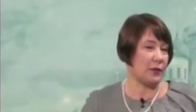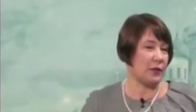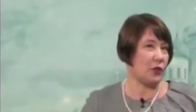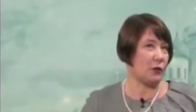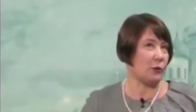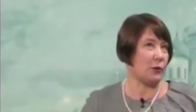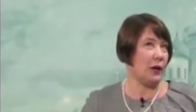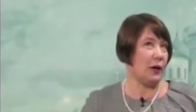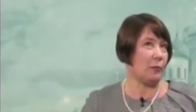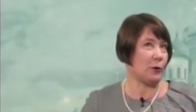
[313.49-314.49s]
Сначала он
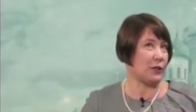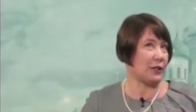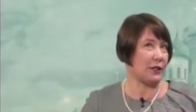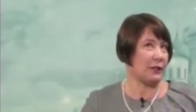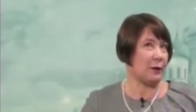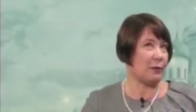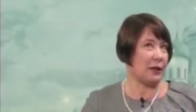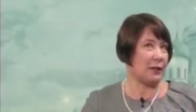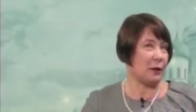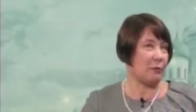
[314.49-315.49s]
просто сказал
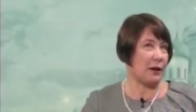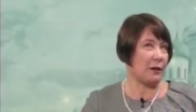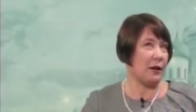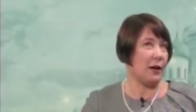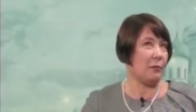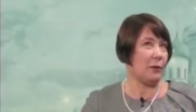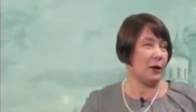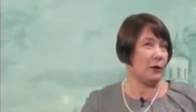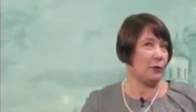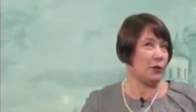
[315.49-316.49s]
«Тамара, Тамара,
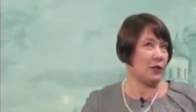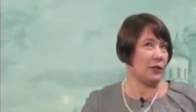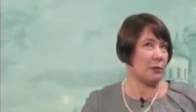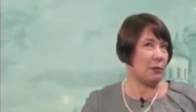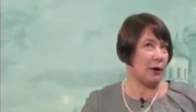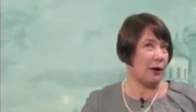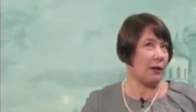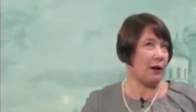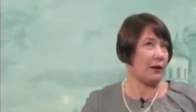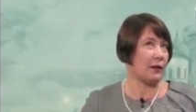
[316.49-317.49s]
благую часть
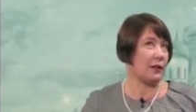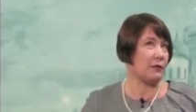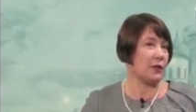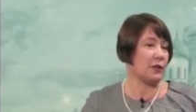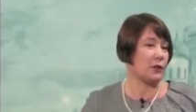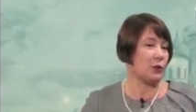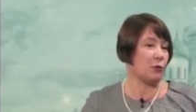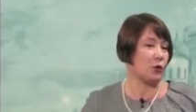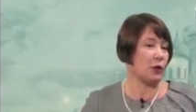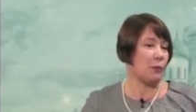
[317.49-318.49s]
избрала», а когда встретился
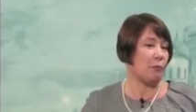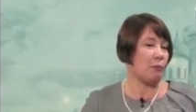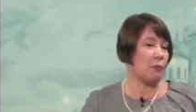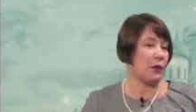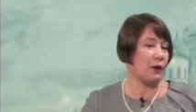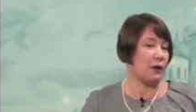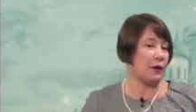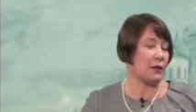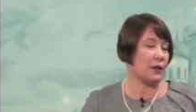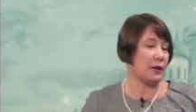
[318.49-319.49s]
уже
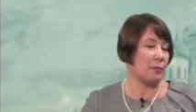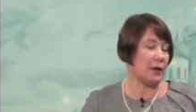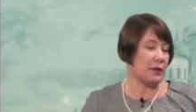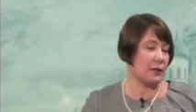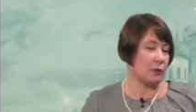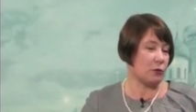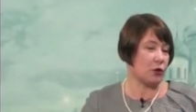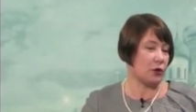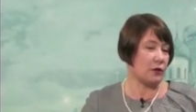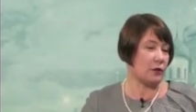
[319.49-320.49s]
а, опять
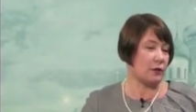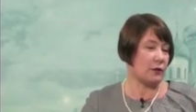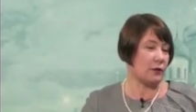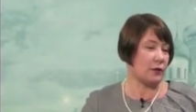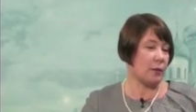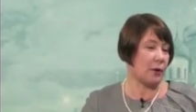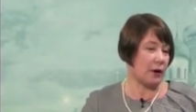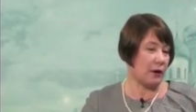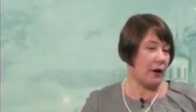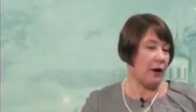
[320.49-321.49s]
уже э,
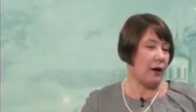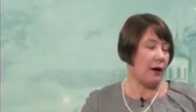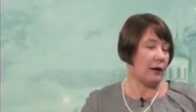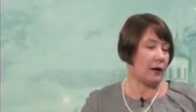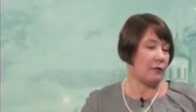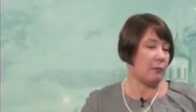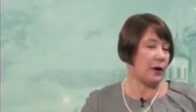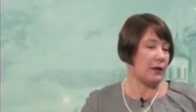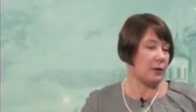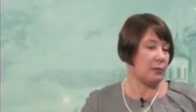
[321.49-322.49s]
Тамара а, как в
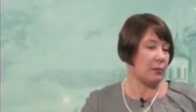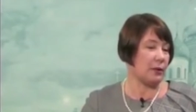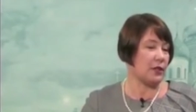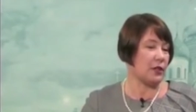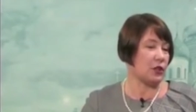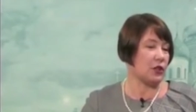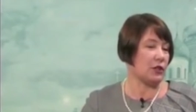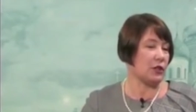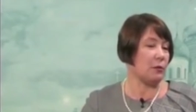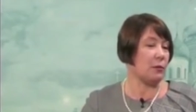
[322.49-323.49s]
мантии была пострижена
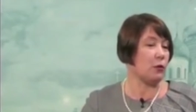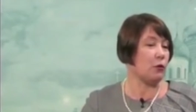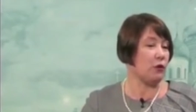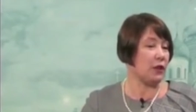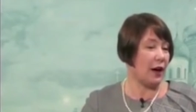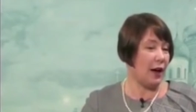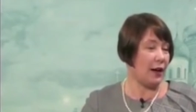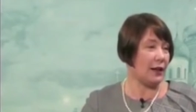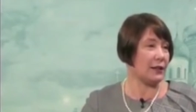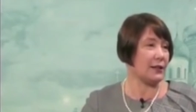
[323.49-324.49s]
с именем Ювеналия,
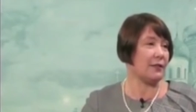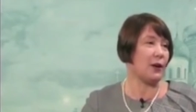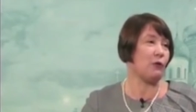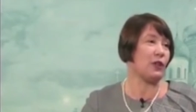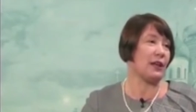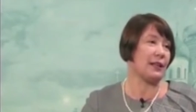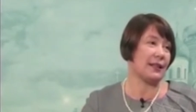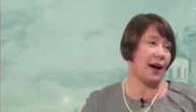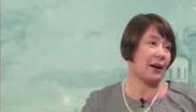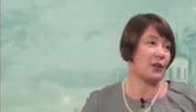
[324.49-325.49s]
их называли Ювеналия
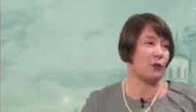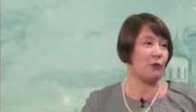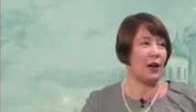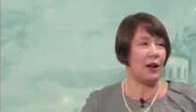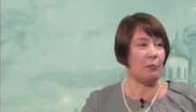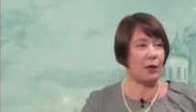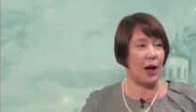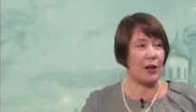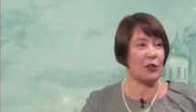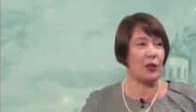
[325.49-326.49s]
старше, Ювеналия
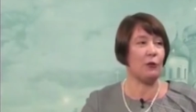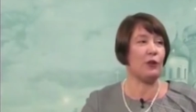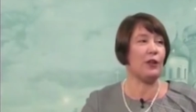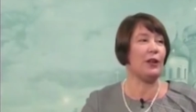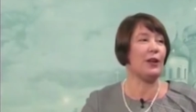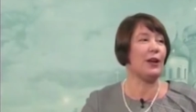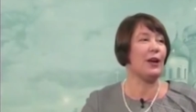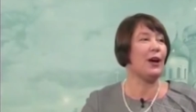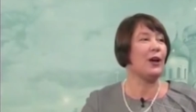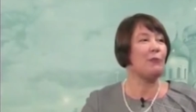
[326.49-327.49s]
младше. Или, или
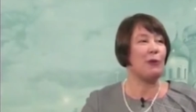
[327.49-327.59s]
первая, вторая.